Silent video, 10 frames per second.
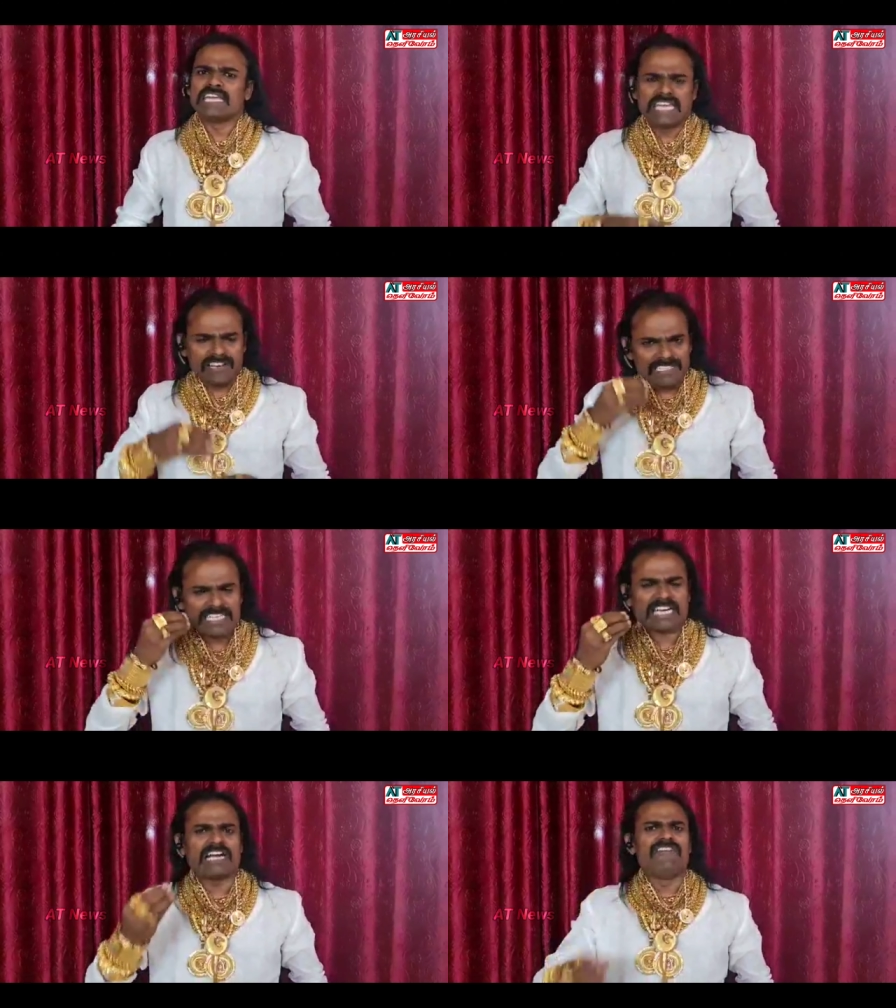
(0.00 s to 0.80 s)
இலவச
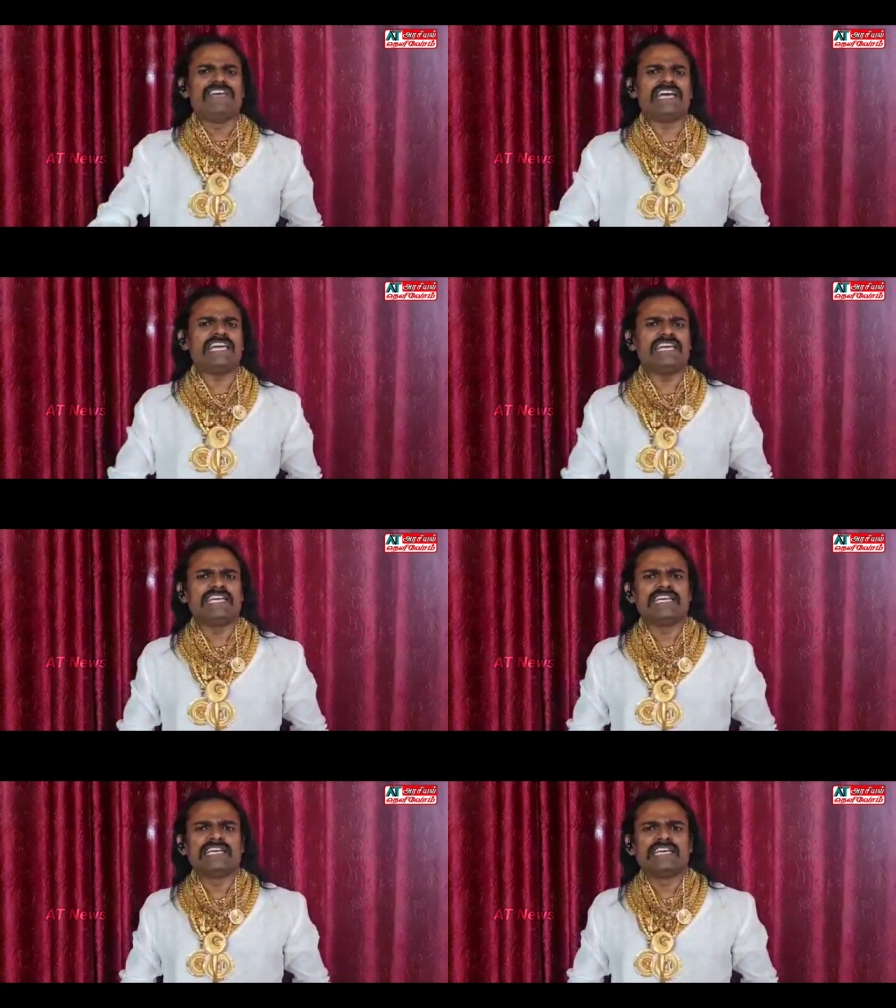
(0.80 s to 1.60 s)
கல்வியை
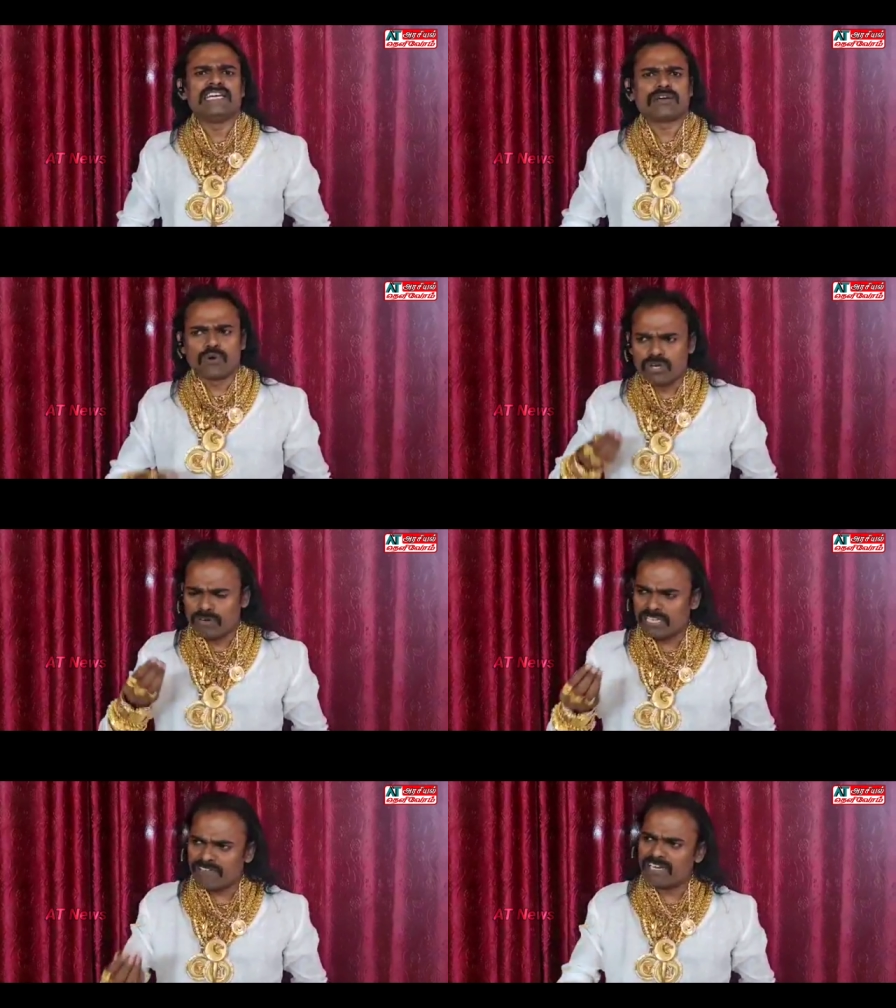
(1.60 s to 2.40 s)
கொண்டு
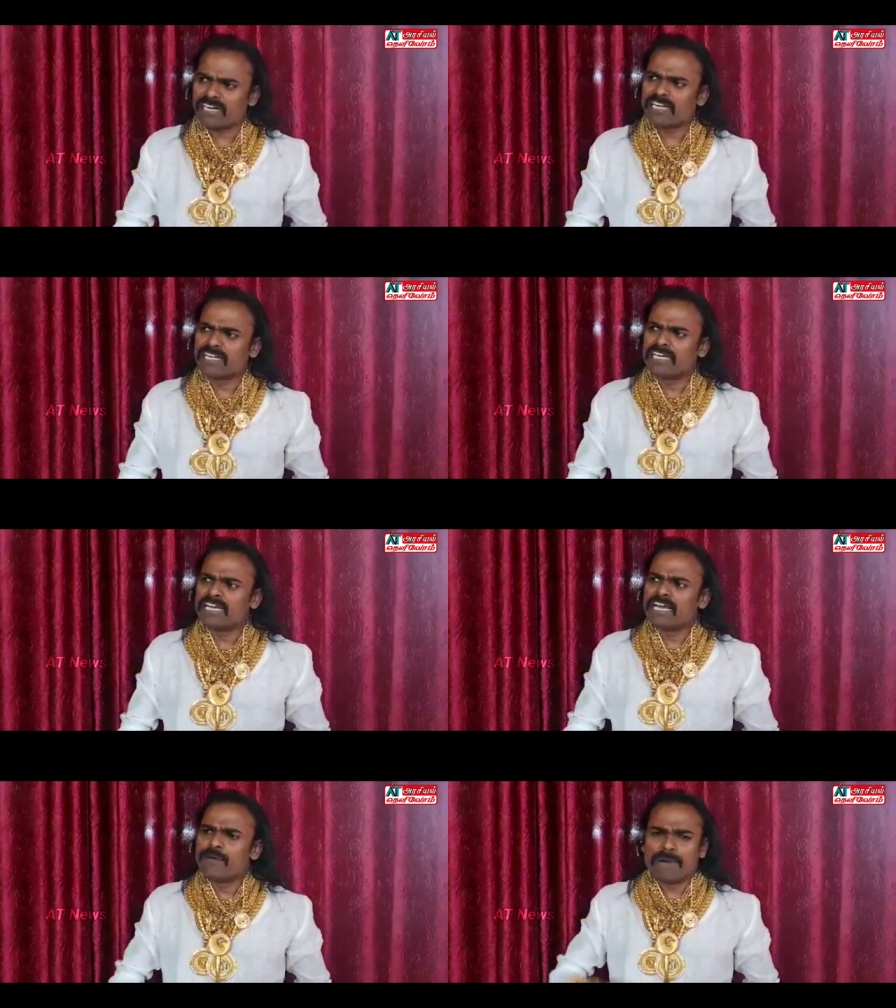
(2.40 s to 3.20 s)
வந்தவர்
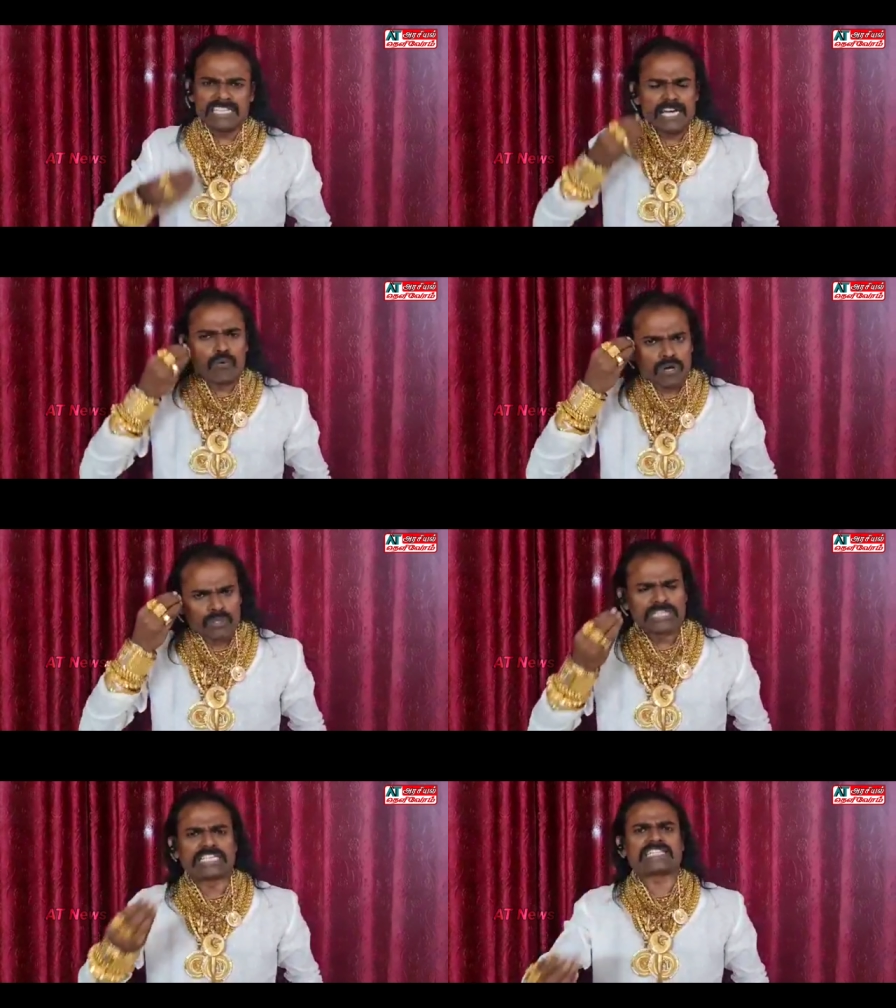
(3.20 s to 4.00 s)
மதிய உணவு
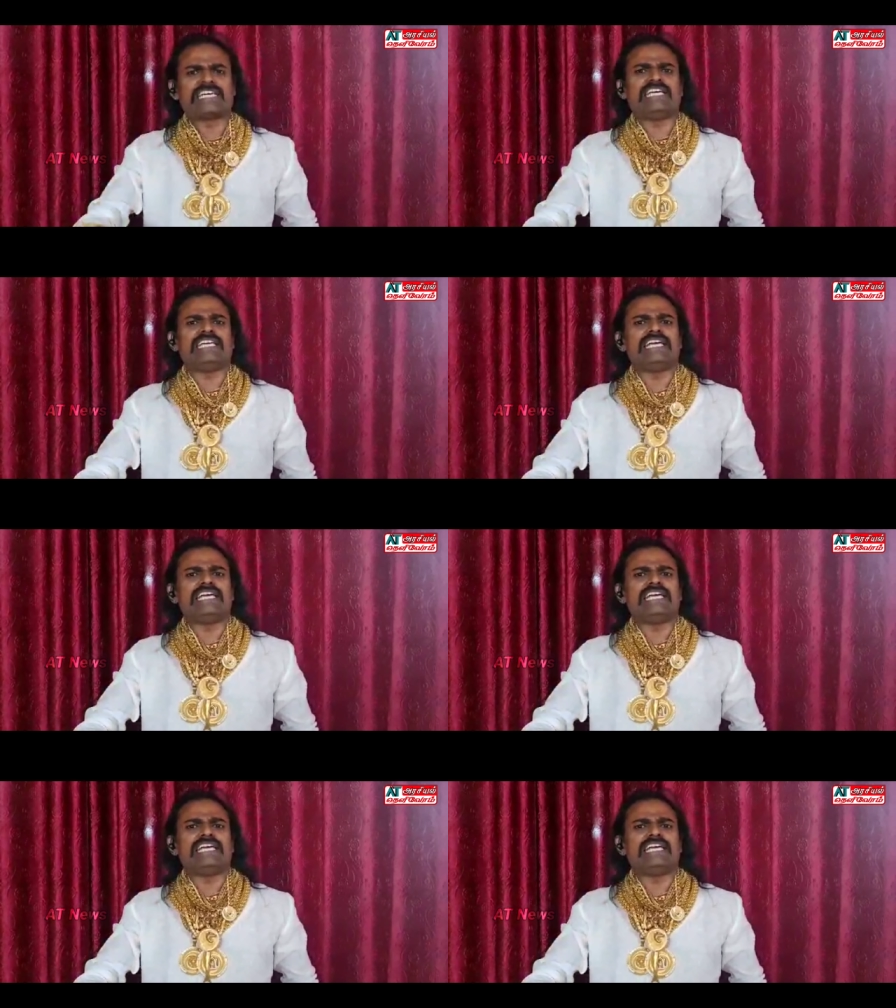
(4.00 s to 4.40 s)
திட்டத்தை